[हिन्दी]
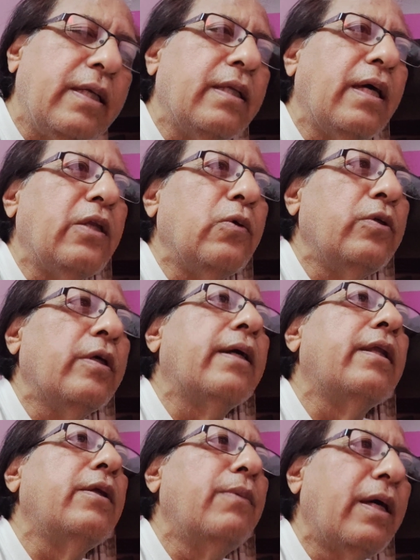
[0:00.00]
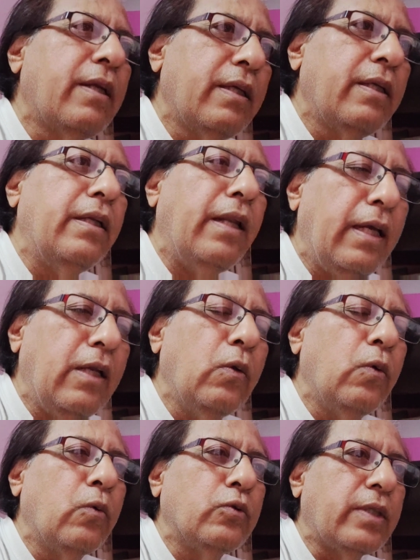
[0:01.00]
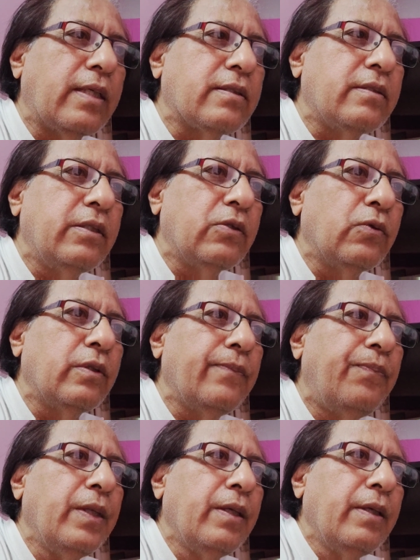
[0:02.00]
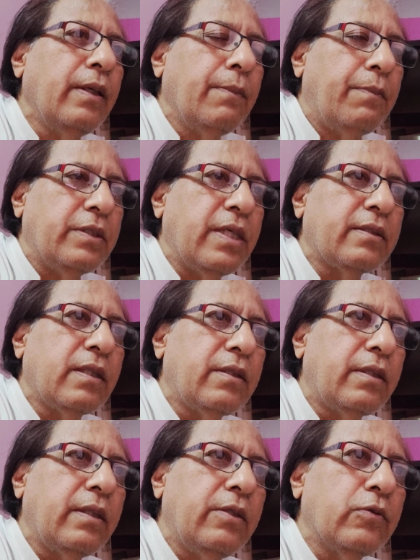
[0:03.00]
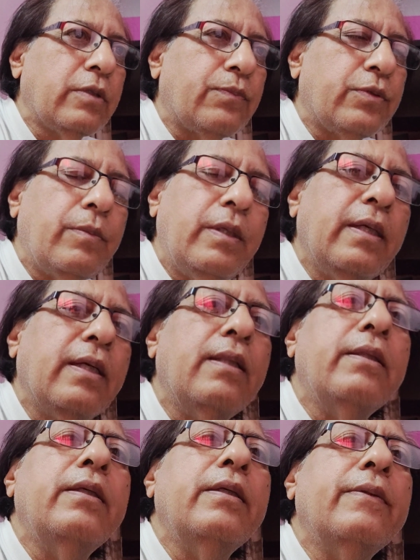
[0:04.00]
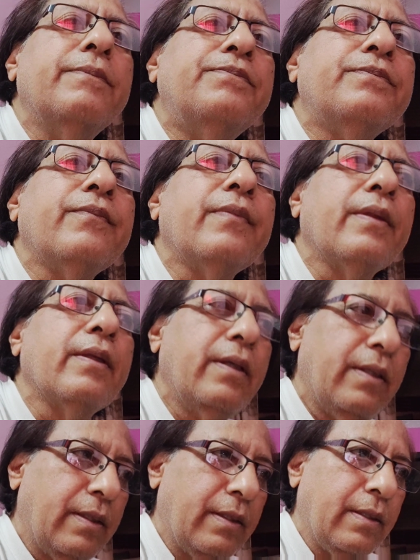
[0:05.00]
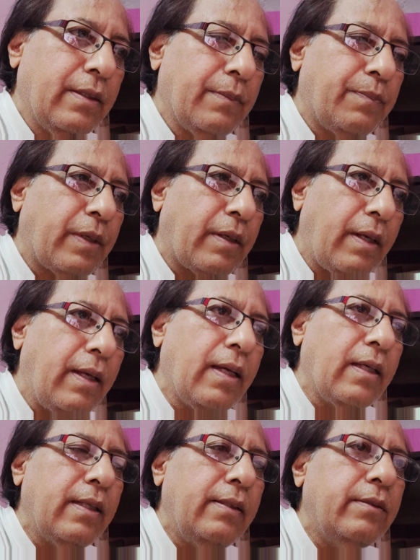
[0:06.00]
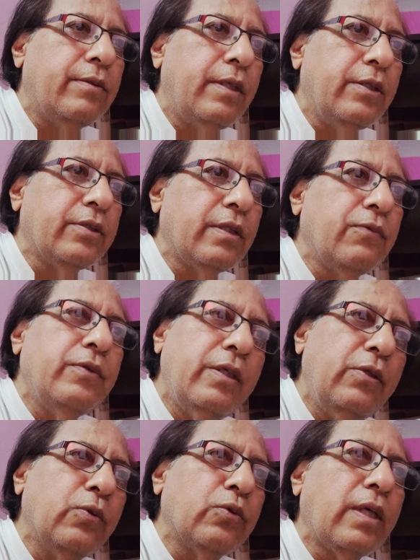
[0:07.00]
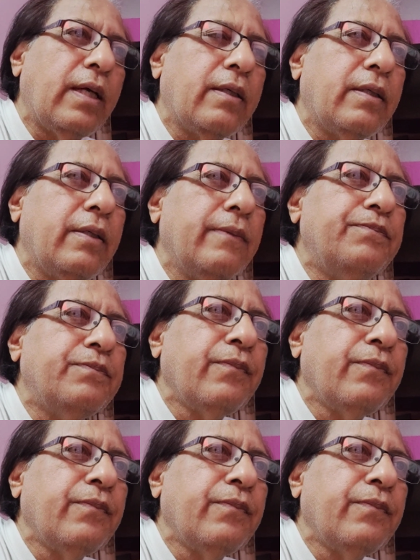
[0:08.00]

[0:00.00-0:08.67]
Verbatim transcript: ही किनारे हो जाए अगली बार नए लोगों को चांस दें क्योंकि प्रजातंत्र की जो सबसे बड़ी हेल्दी प्रक्रिया है हेल्दी ट्रेडिशन है वो यही होता है कि